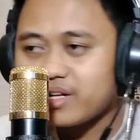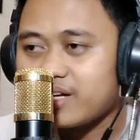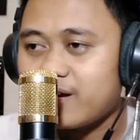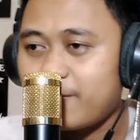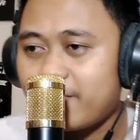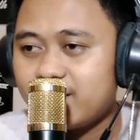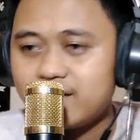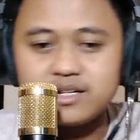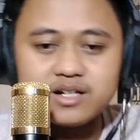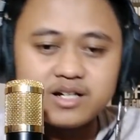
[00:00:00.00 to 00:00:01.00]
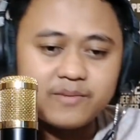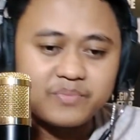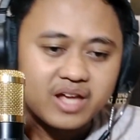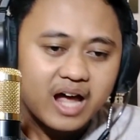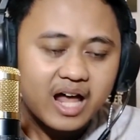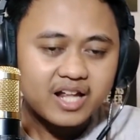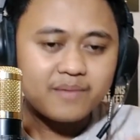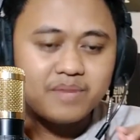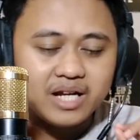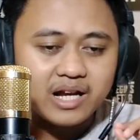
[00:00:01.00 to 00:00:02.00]
nih ya, eh,
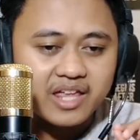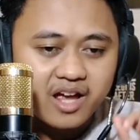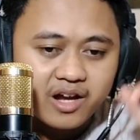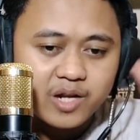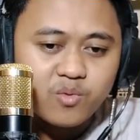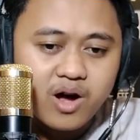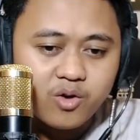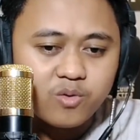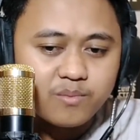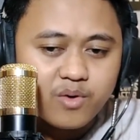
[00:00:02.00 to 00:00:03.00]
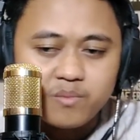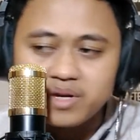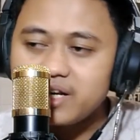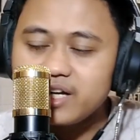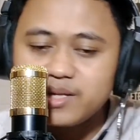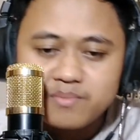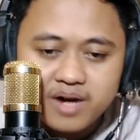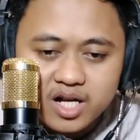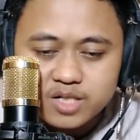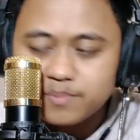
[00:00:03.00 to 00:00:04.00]
kalian beli layangan di warung mau beli
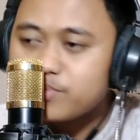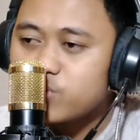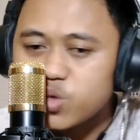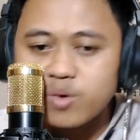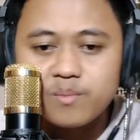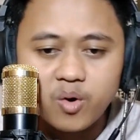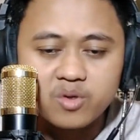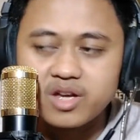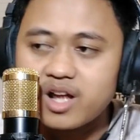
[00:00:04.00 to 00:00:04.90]
5, 10 ngeborong